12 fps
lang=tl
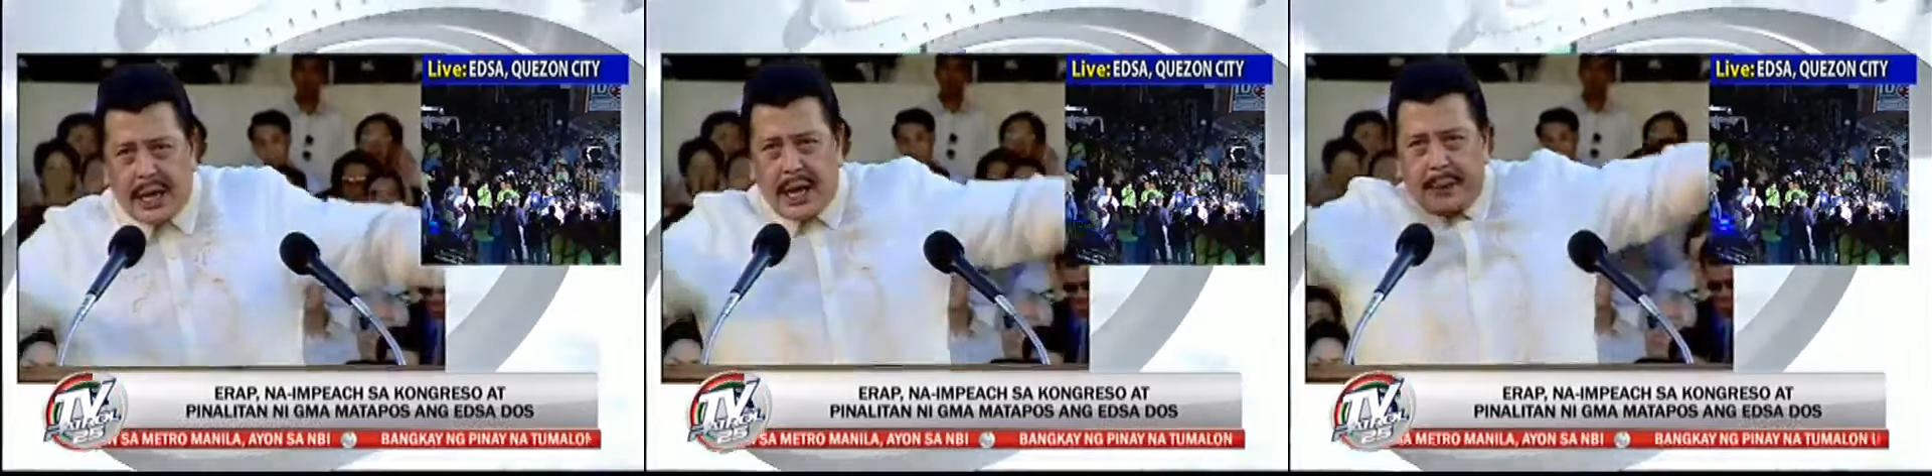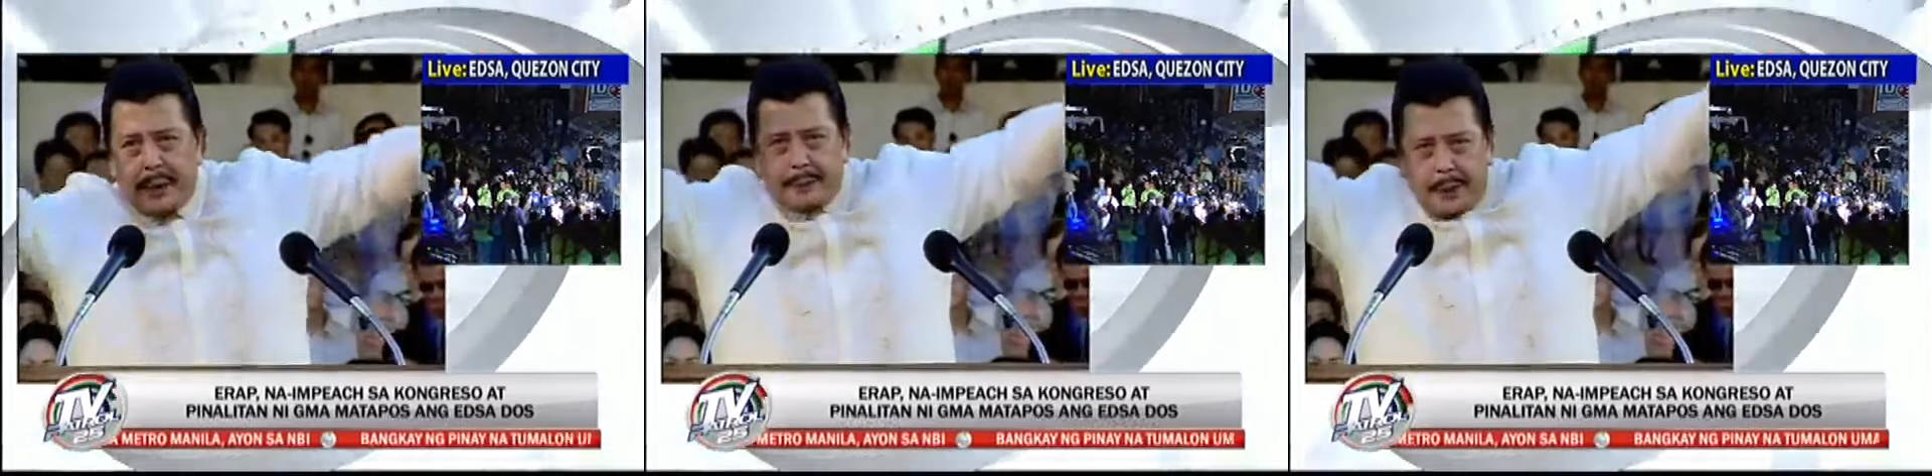
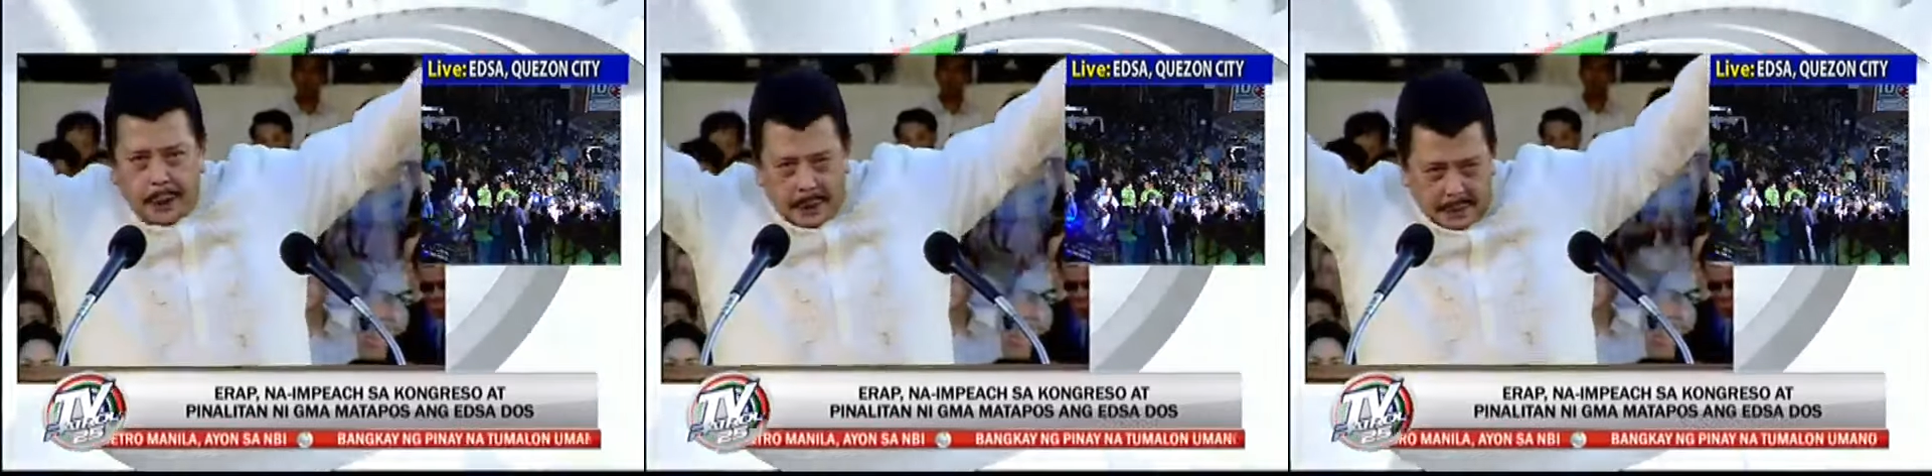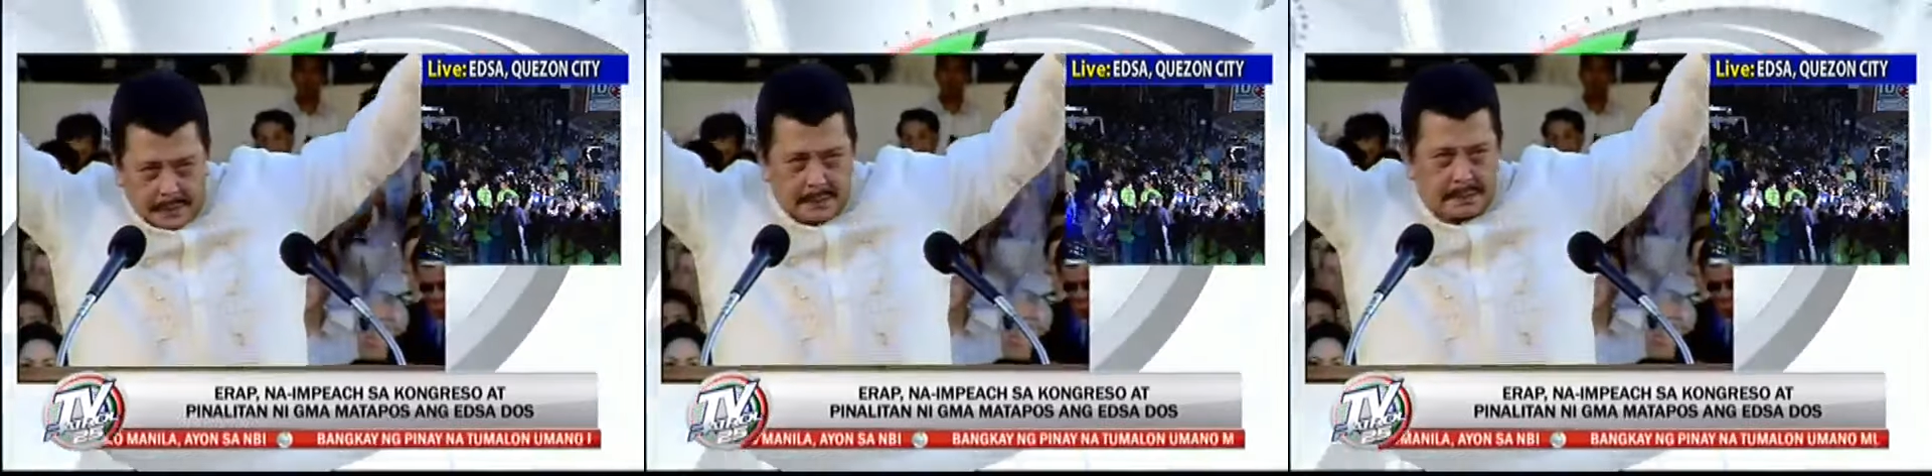Estrada
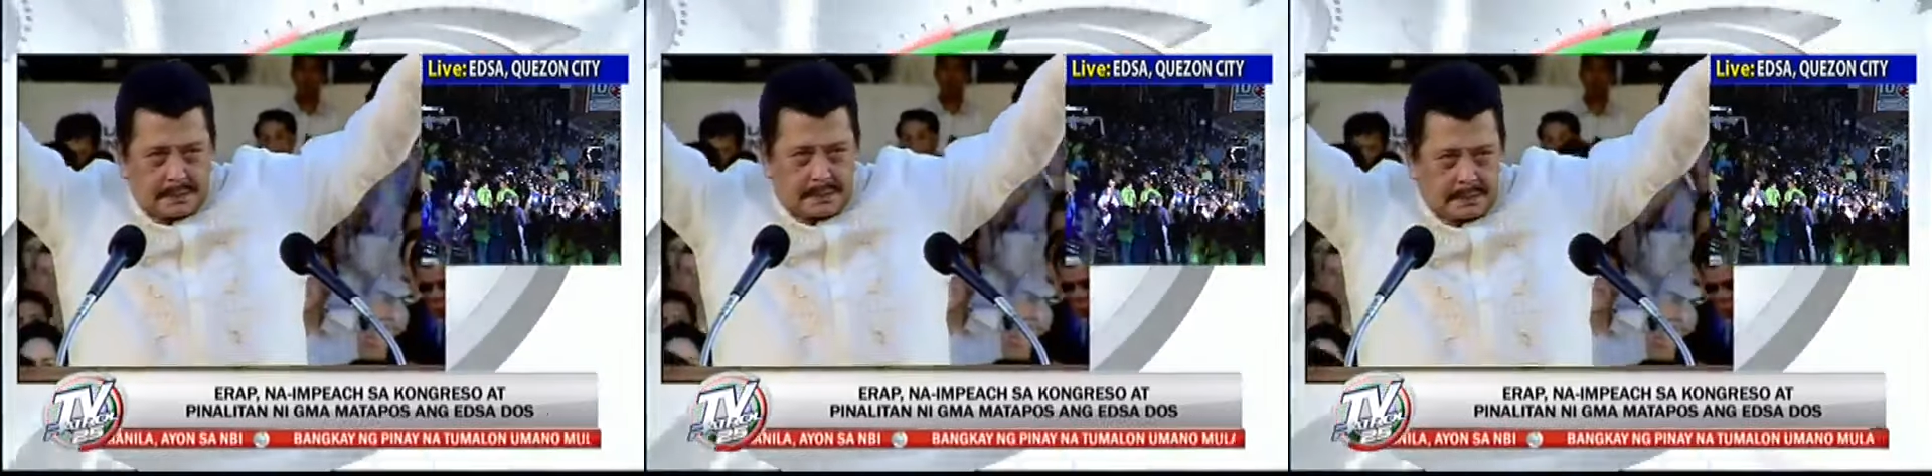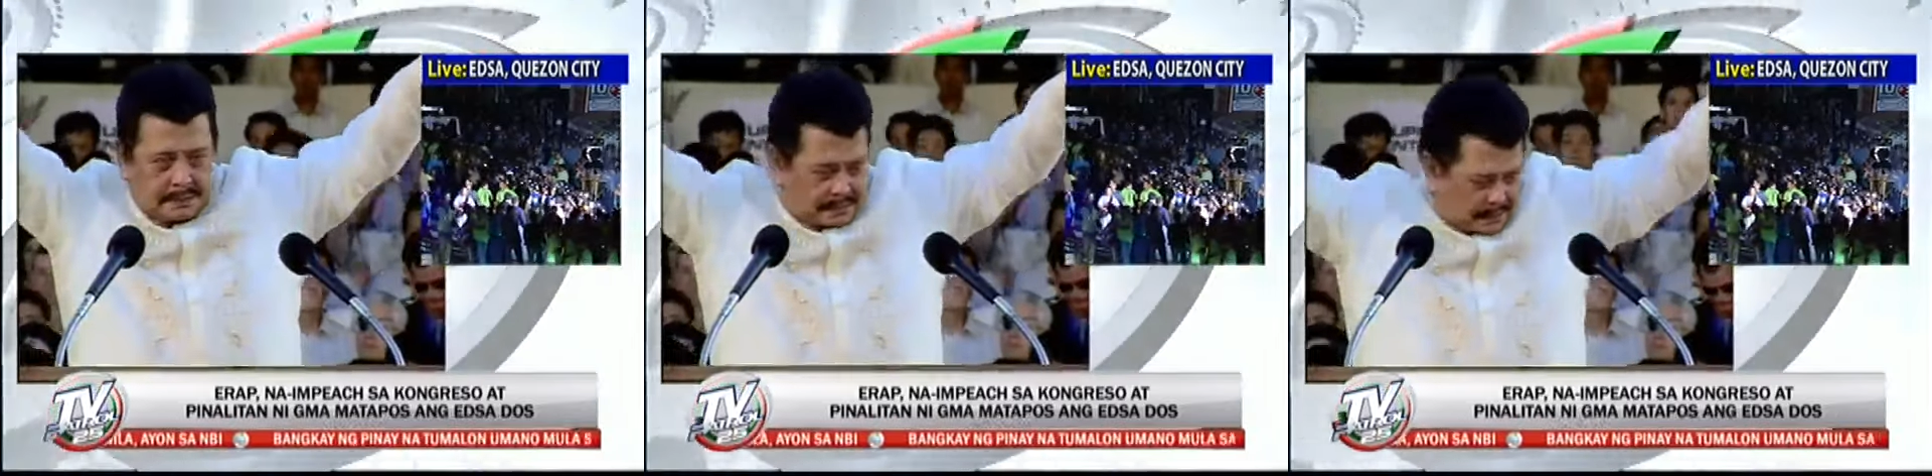laban sa
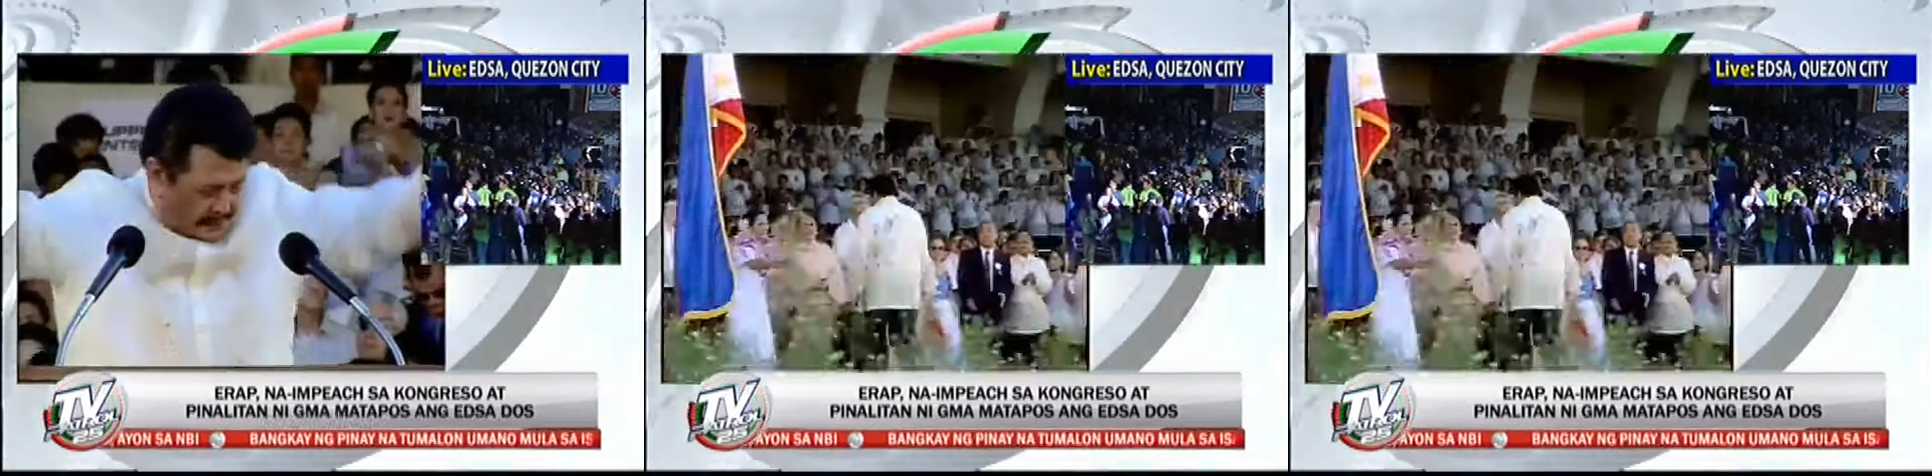korupsyon